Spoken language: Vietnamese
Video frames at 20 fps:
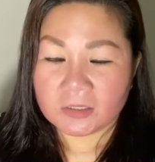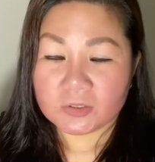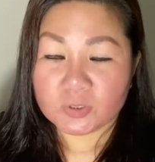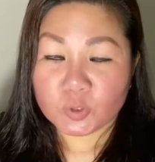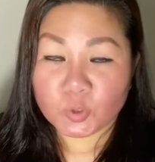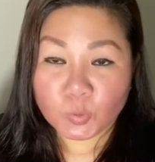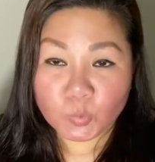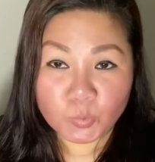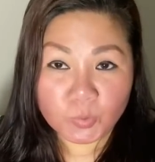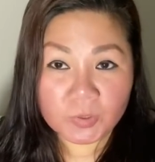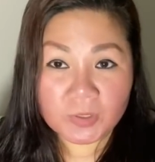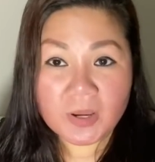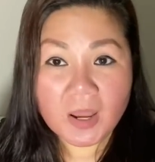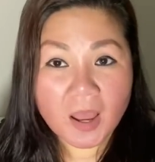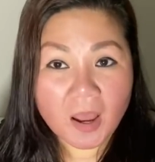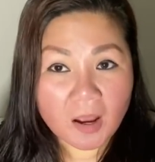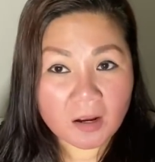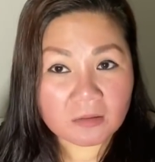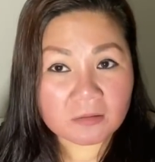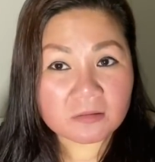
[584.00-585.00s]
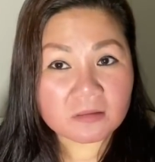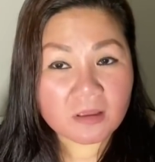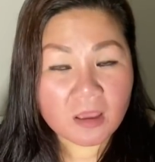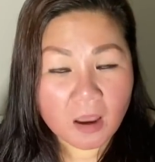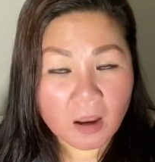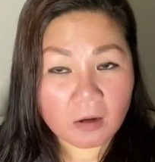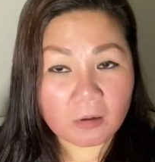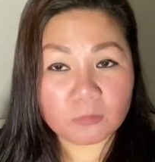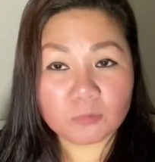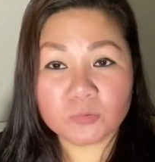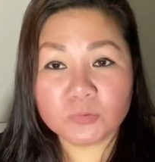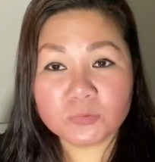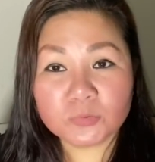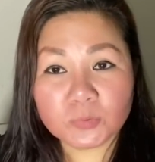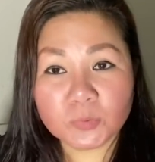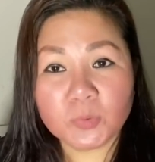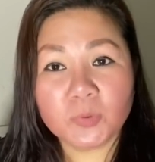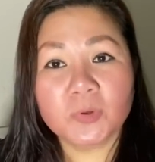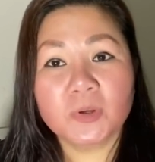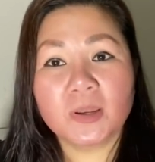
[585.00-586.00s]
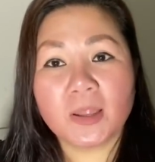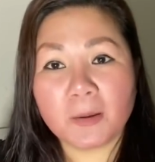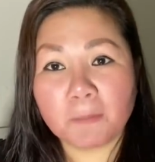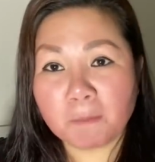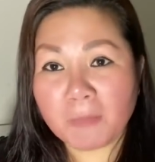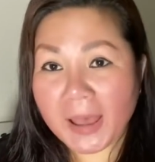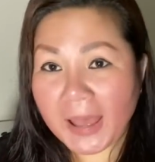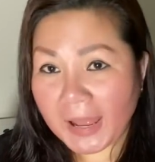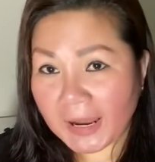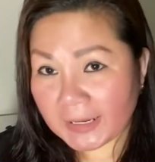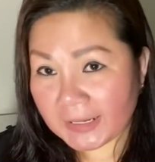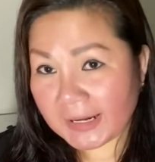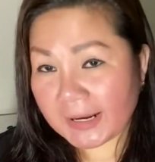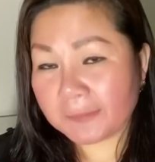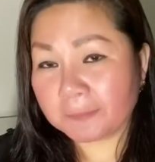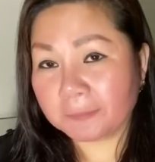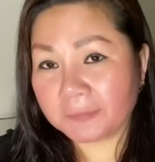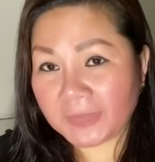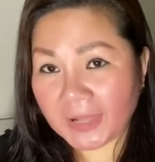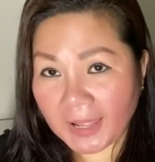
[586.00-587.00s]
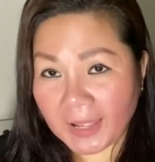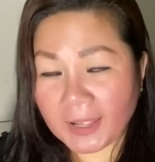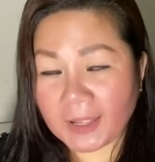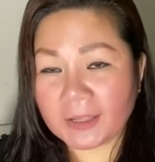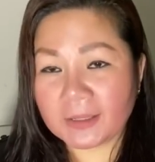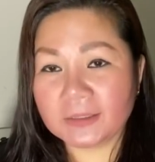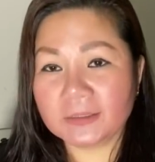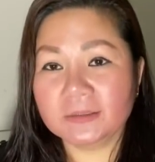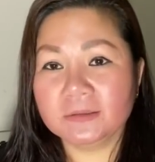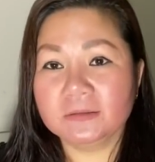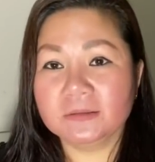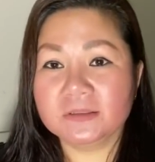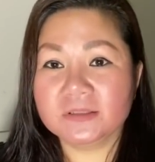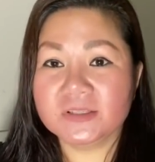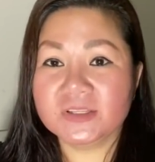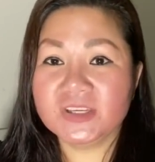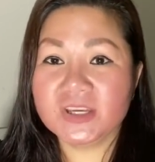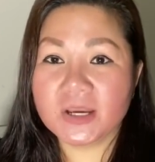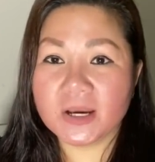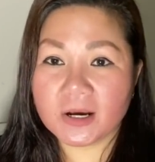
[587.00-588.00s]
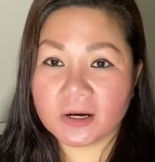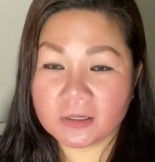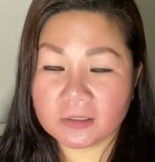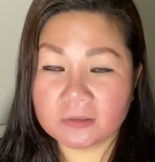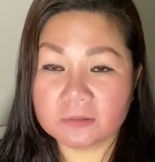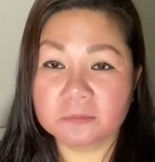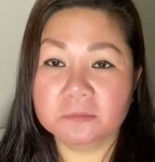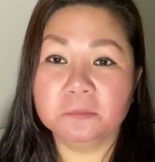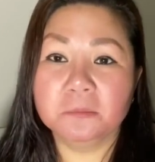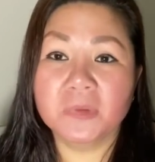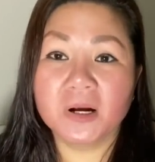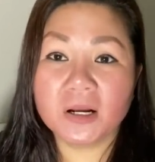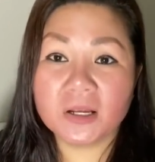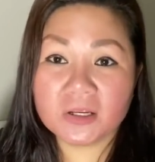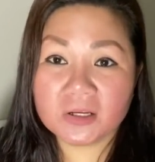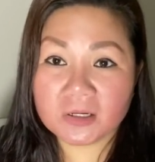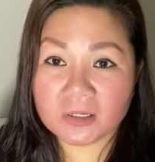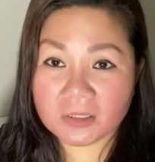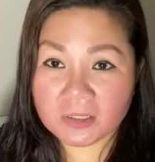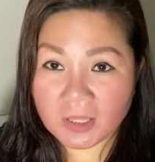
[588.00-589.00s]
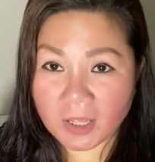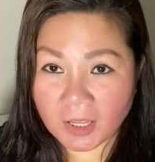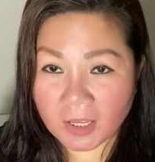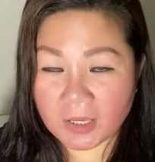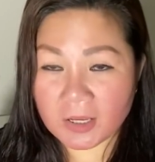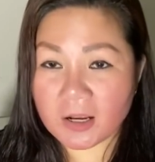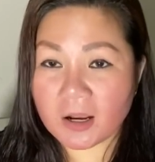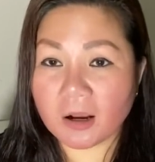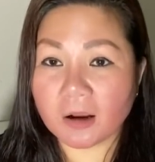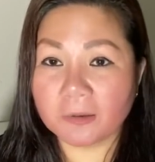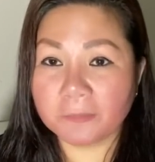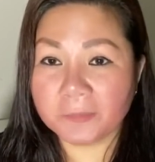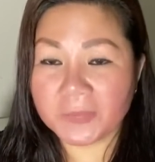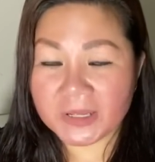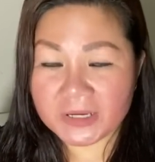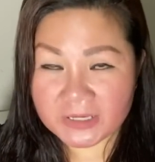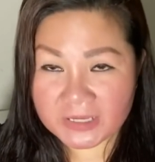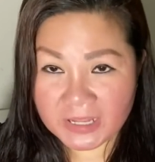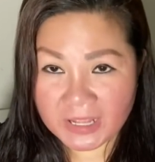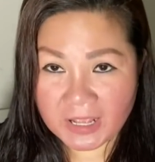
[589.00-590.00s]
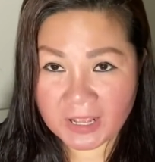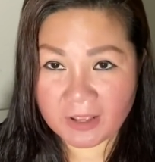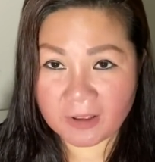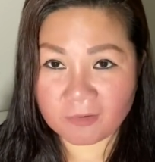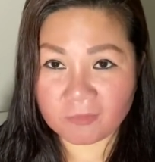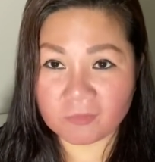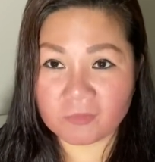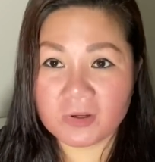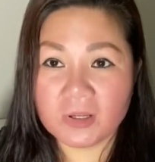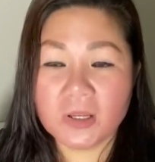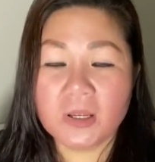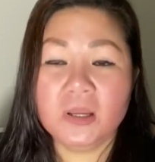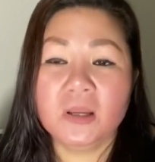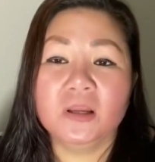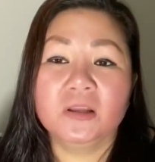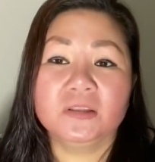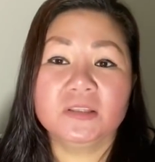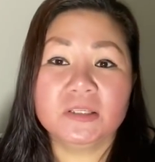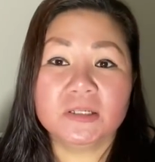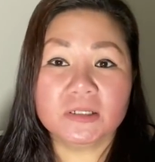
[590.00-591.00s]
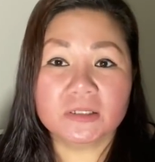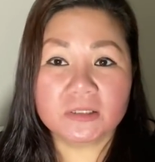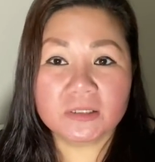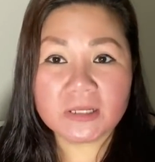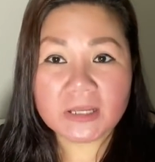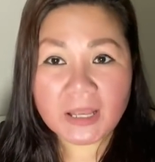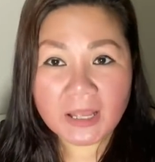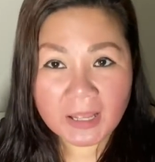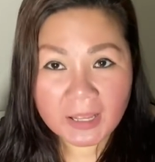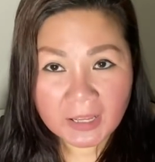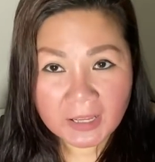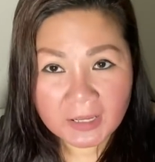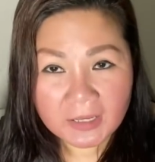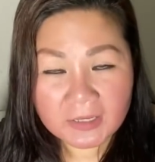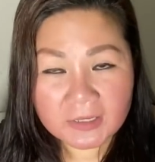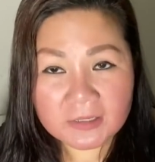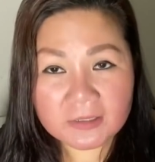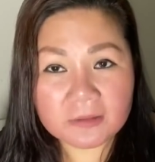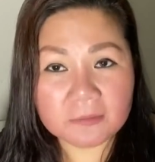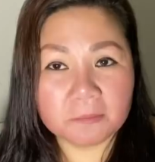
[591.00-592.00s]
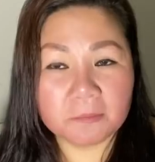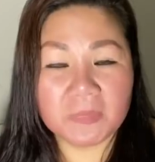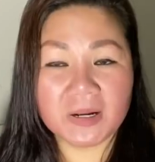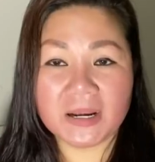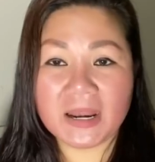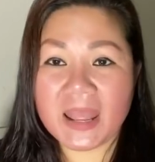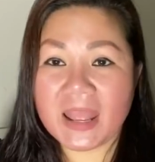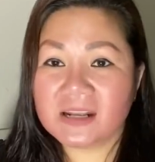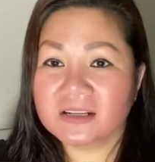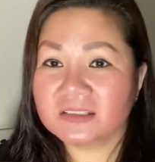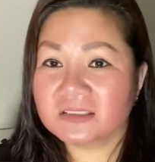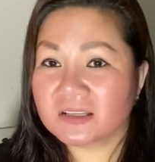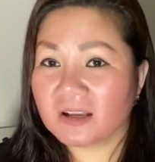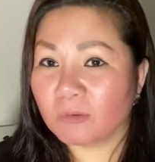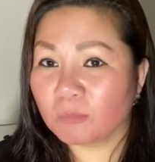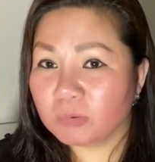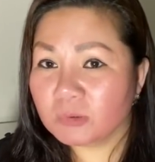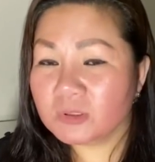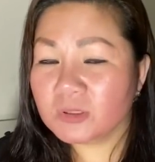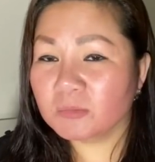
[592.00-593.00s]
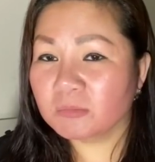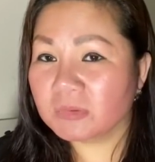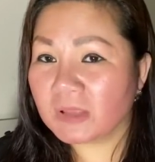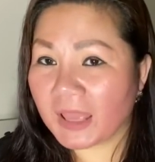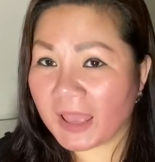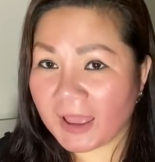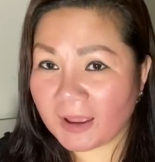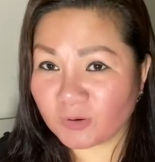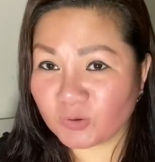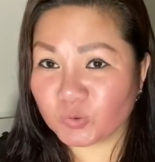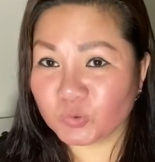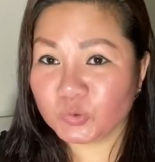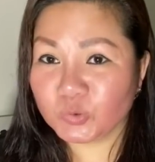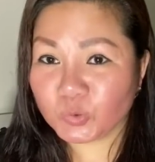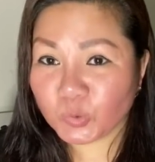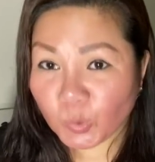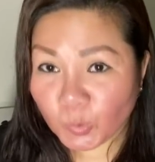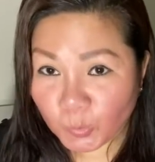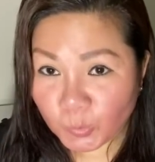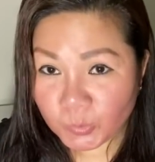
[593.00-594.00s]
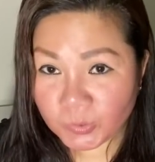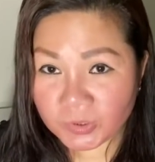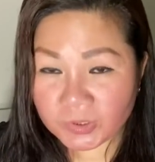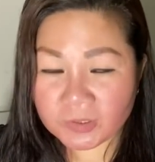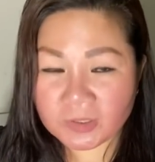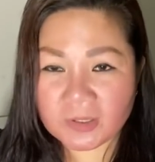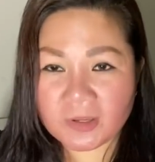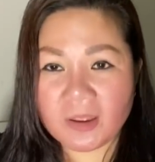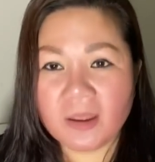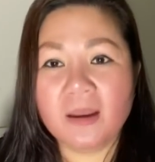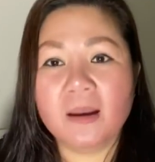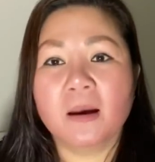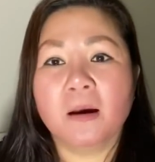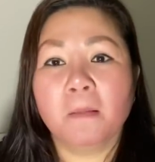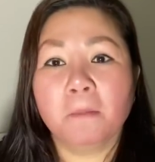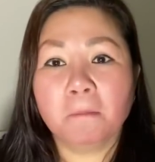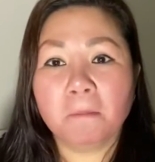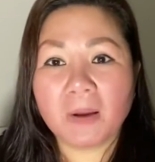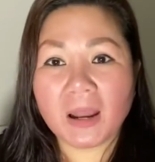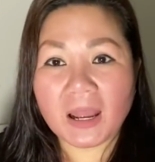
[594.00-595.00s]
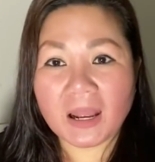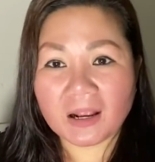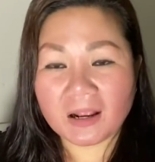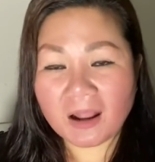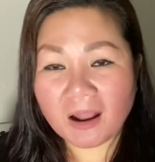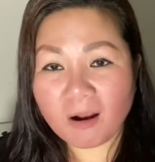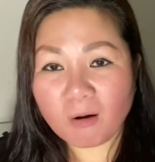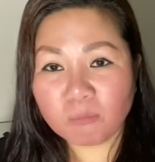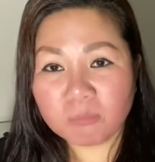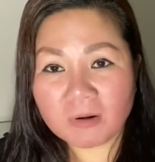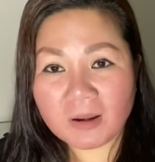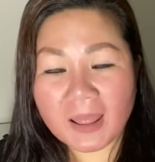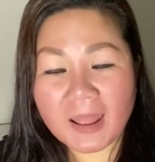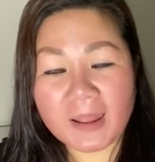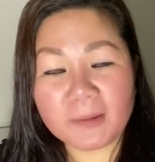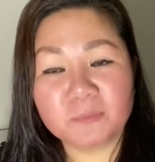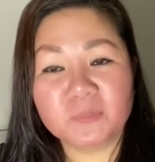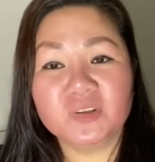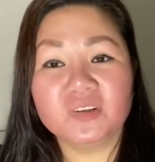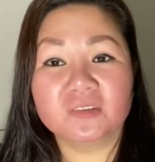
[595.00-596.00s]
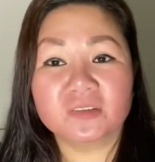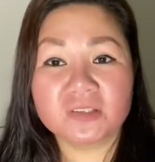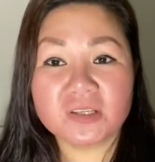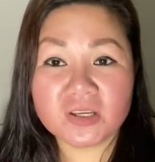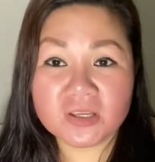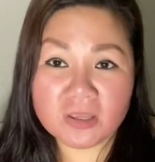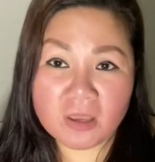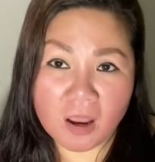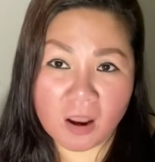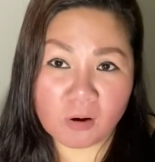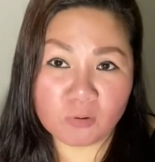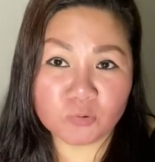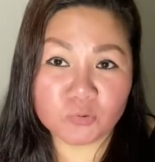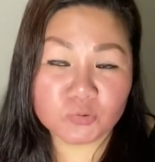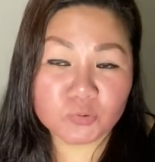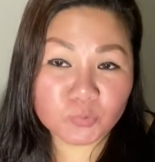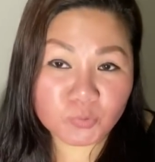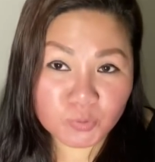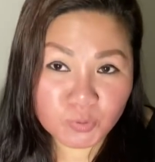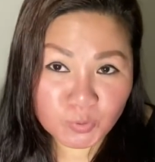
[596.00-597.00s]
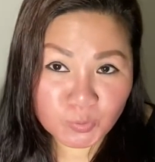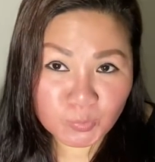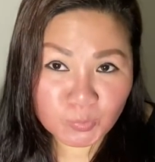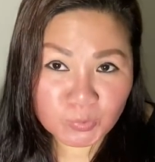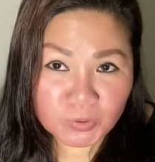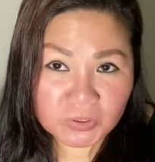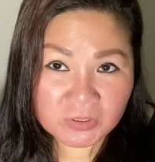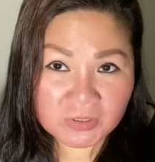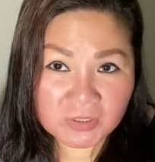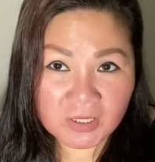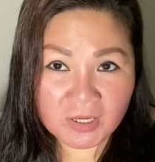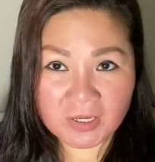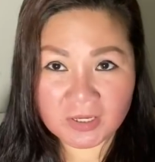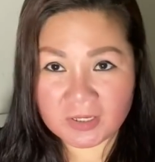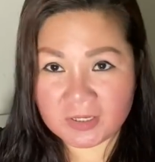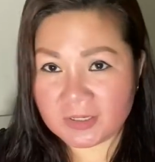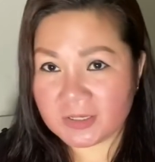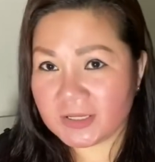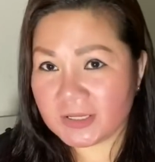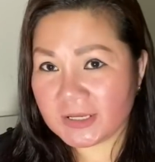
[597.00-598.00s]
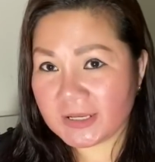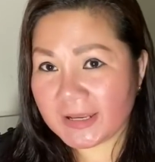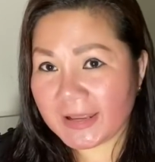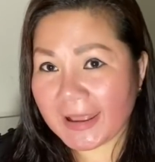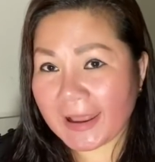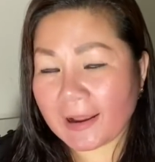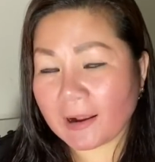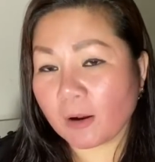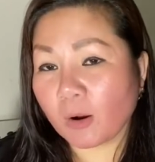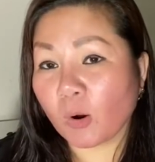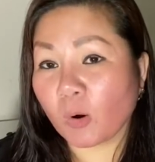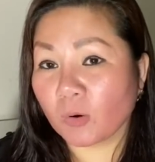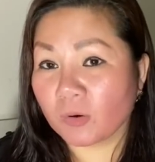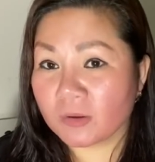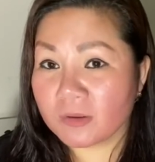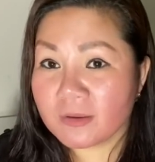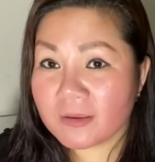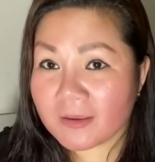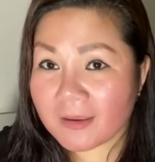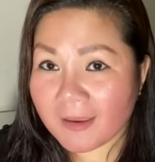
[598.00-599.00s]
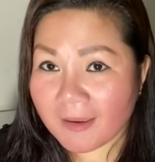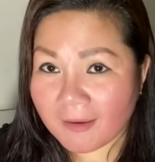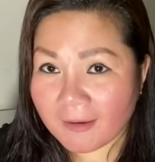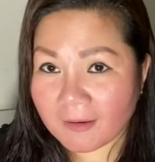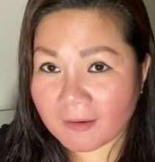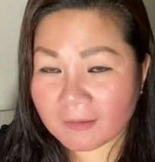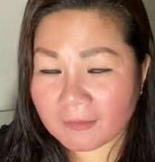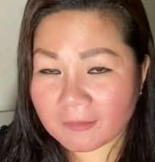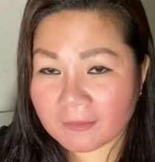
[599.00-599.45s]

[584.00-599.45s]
tôi đợi vợ của tôi là 3 năm nay giờ mới có thể ở bên nhau những ai mà đang sống trong nhà của tôi mà không làm được cho vợ của tôi vui thì đi ra khỏi nhà